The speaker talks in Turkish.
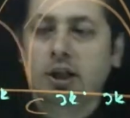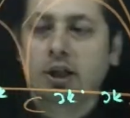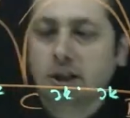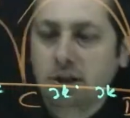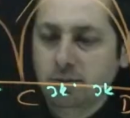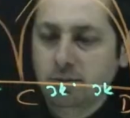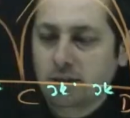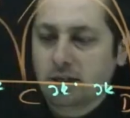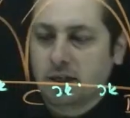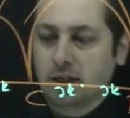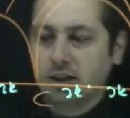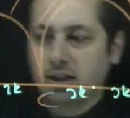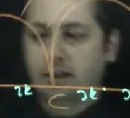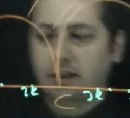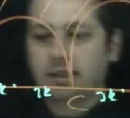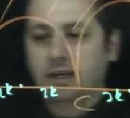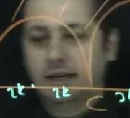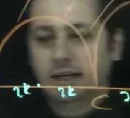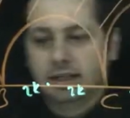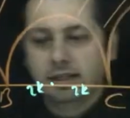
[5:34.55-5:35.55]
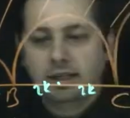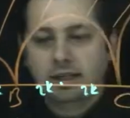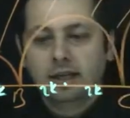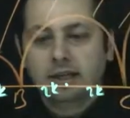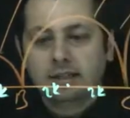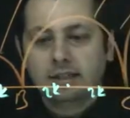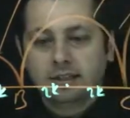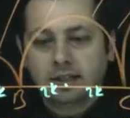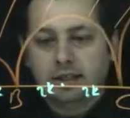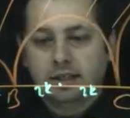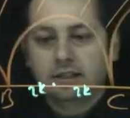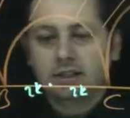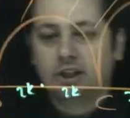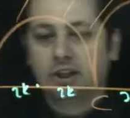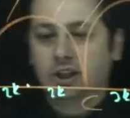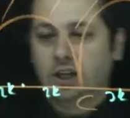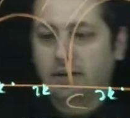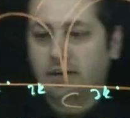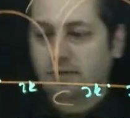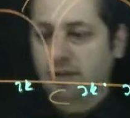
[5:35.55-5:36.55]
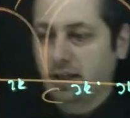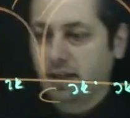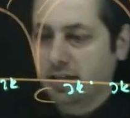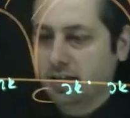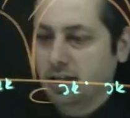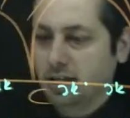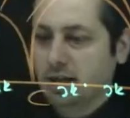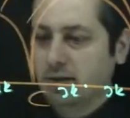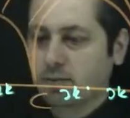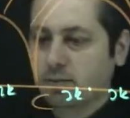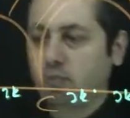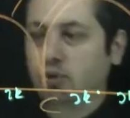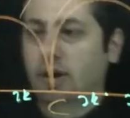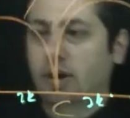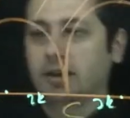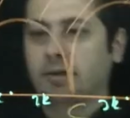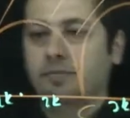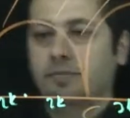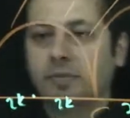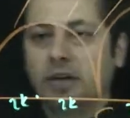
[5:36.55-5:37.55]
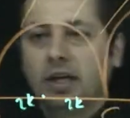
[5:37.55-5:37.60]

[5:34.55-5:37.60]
Şimdi arkadaşlar gelin taralı çevreyi bulalım.